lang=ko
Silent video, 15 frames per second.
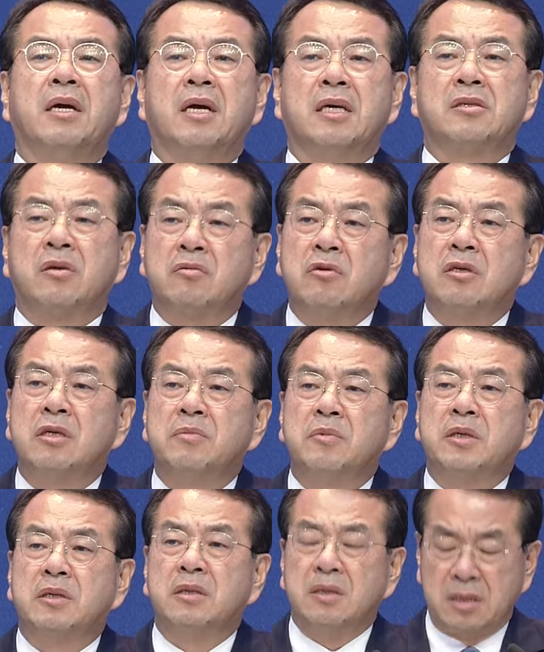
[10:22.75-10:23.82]
예,
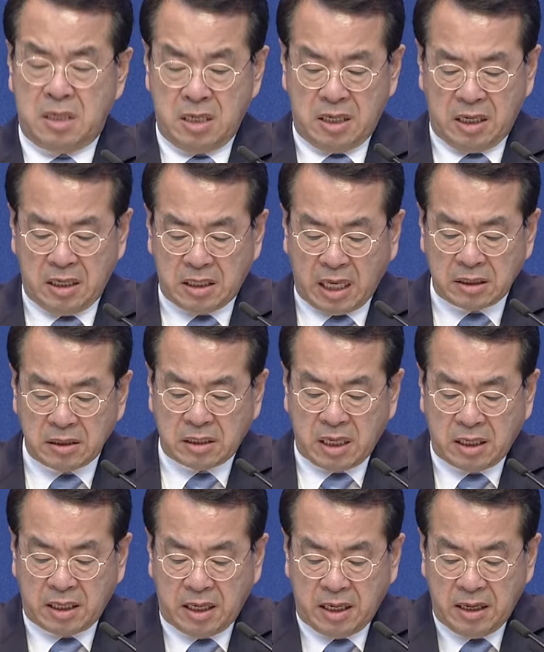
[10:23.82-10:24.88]
성도님들은
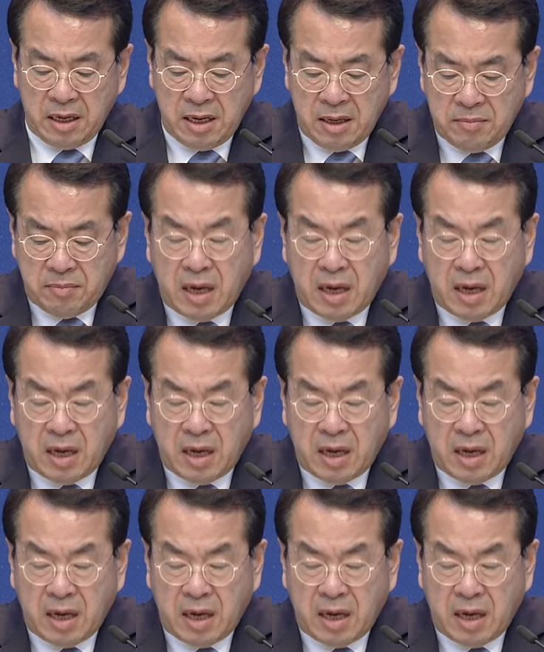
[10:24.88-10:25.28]
따뜻하게